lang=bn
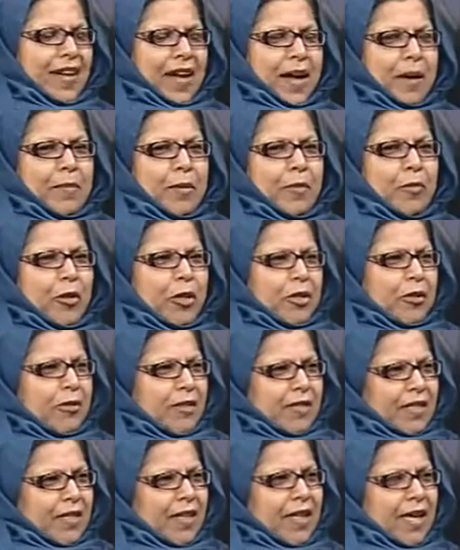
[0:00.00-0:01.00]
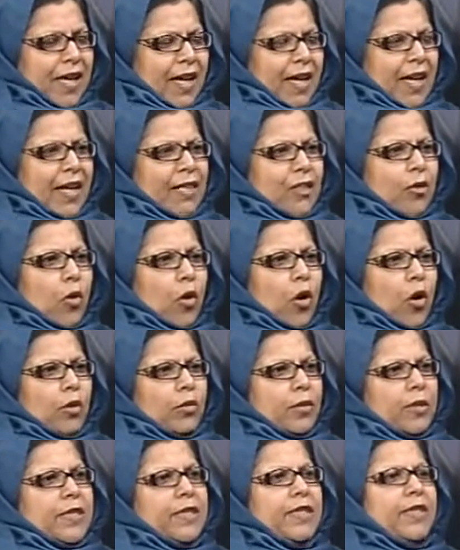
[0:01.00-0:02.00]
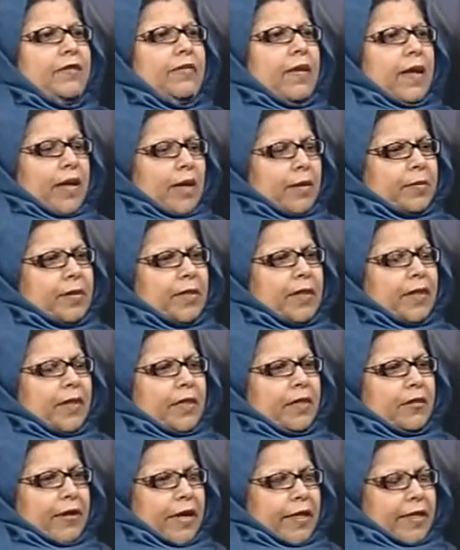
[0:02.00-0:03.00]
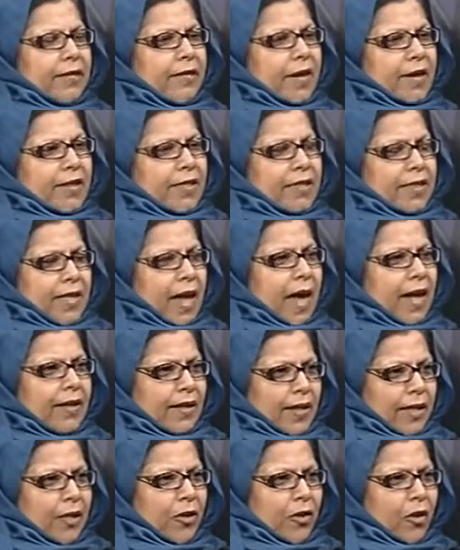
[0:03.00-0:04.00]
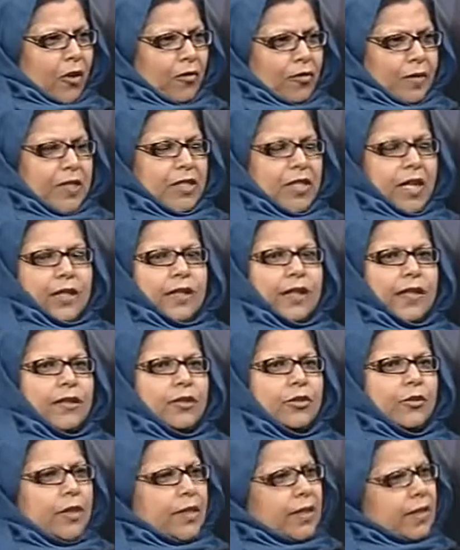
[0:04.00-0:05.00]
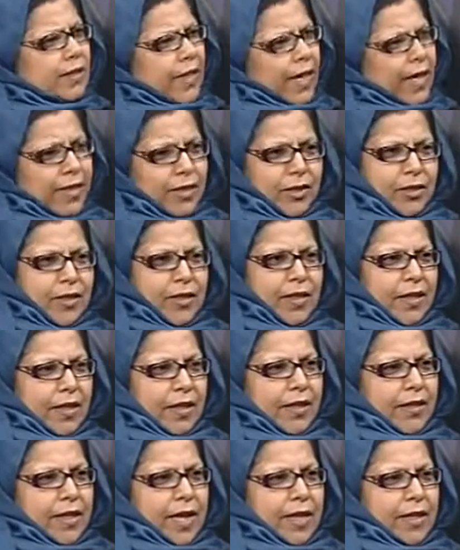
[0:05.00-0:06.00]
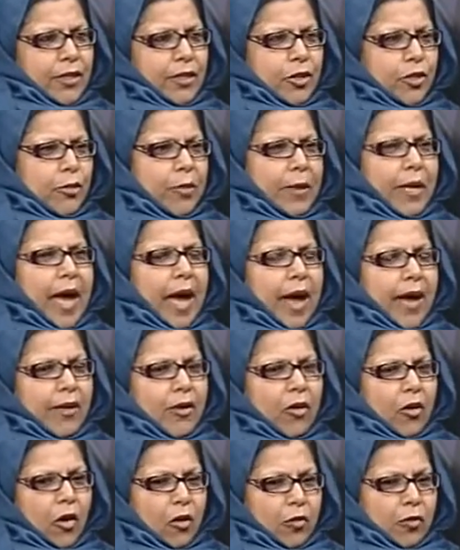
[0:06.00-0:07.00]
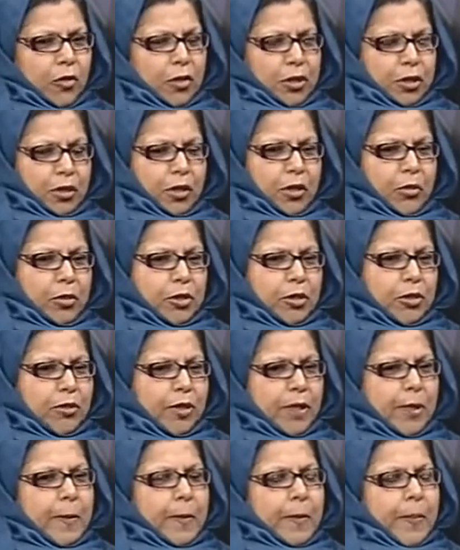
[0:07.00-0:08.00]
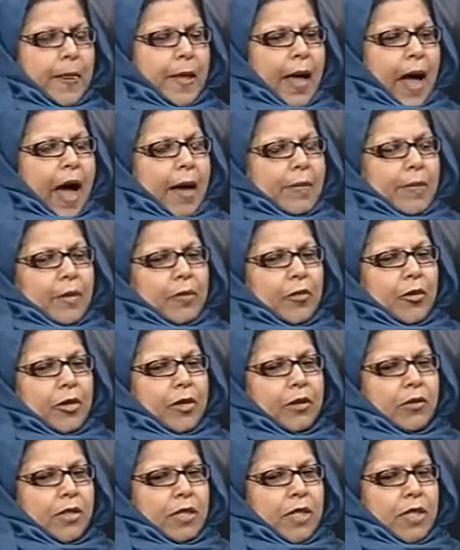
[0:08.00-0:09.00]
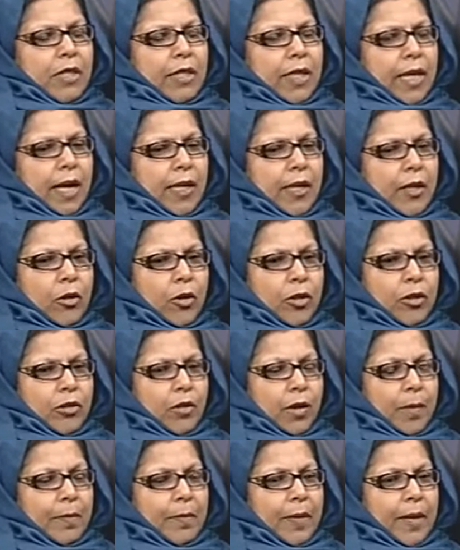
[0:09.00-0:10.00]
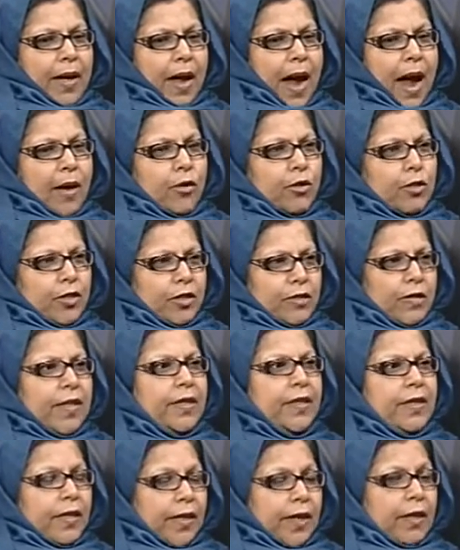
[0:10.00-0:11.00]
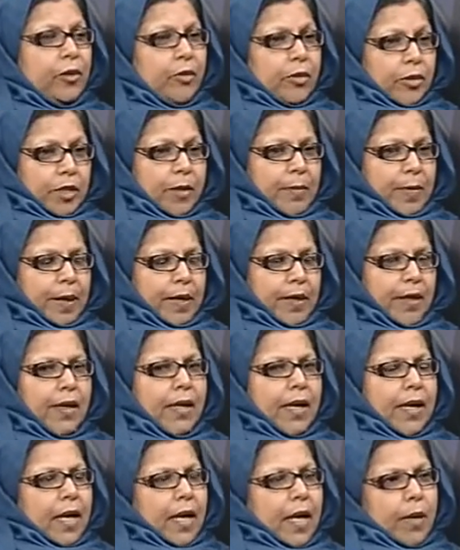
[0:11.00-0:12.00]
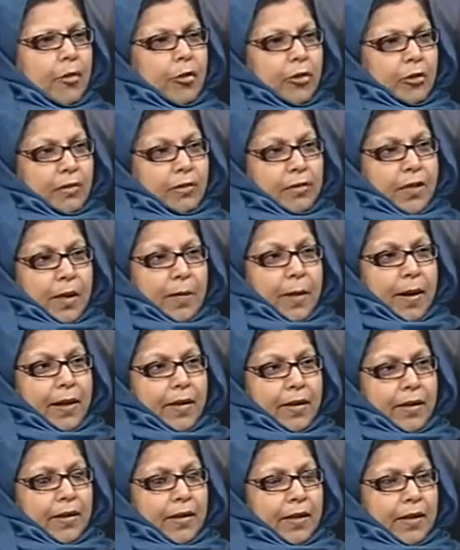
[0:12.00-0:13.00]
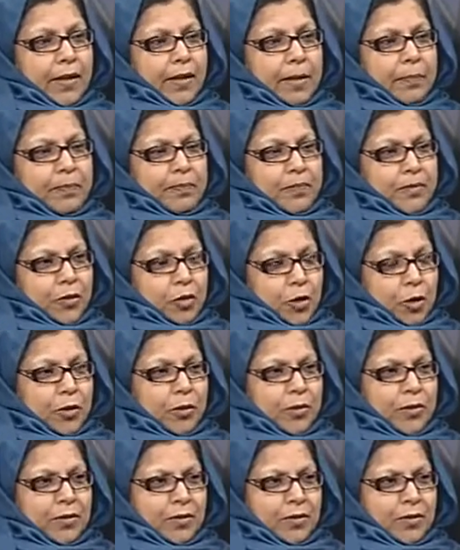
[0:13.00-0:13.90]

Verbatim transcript: আমি মনে করি যে ইট অলওয়েজ ডিভেলপস গ্রেটার আন্ডারস্ট্যান্ডিং অফ ইচ আদার সো দ্যাট ইজ দ্যাট ইজ টু বি হ্যাড অবশ্যই অবশ্যই আমি মনে করি যে যেখানে হয়তো আমরা আরও স্ট্রেংথনিং করতে পারি এবং লেবার যখন